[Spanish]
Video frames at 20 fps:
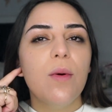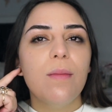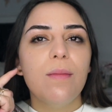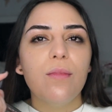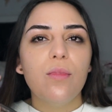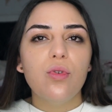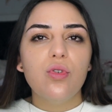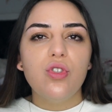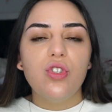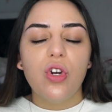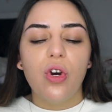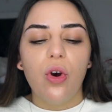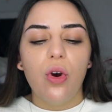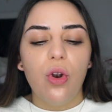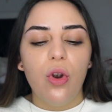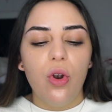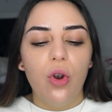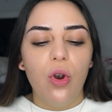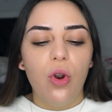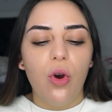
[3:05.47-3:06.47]

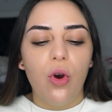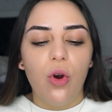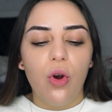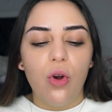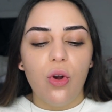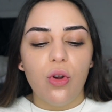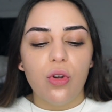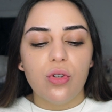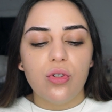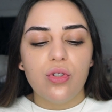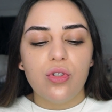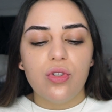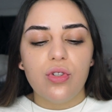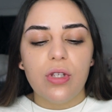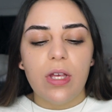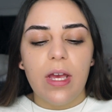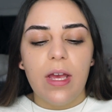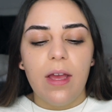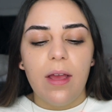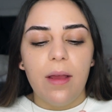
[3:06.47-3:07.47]
mucho
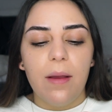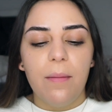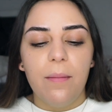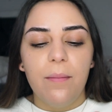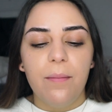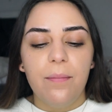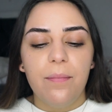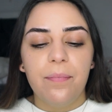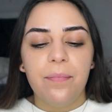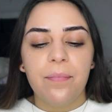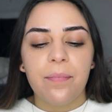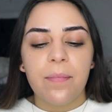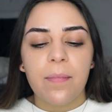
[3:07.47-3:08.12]
los, em,